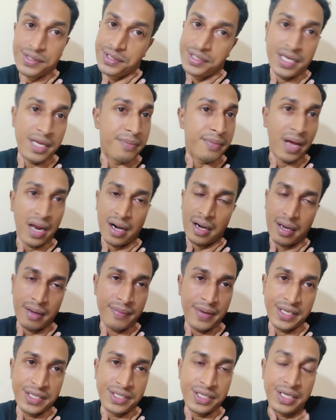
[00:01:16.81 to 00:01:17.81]
যে মারাটা
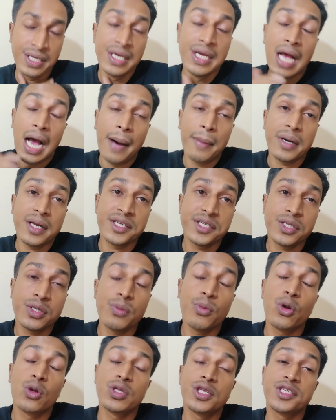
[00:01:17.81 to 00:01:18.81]
মারছে আমার কাছে তো
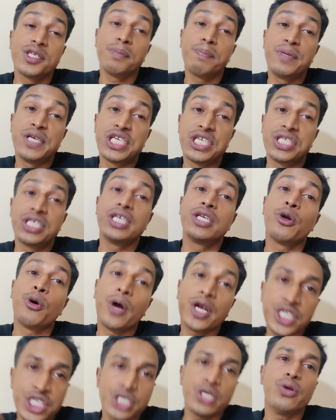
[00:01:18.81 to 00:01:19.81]
মনে হইতেছে বৃষ্টি
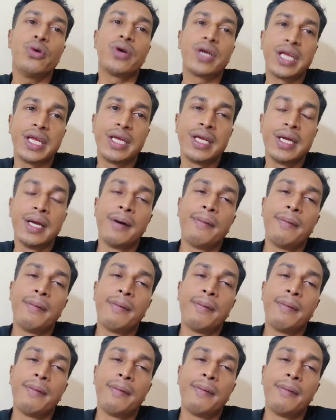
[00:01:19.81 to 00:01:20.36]
নয় শ্লোকই